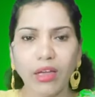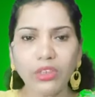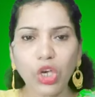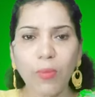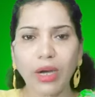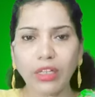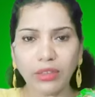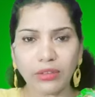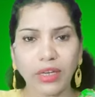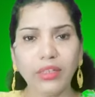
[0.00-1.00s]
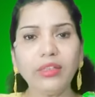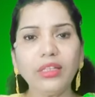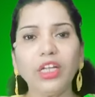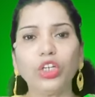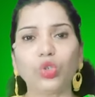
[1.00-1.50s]
ராஜ்யமானது
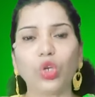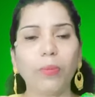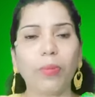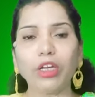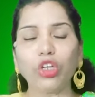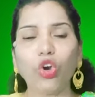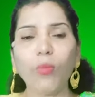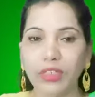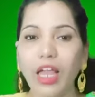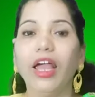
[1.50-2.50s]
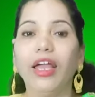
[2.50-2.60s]
சரிந்தது என்று சொல்லி பார்க்கிறோம்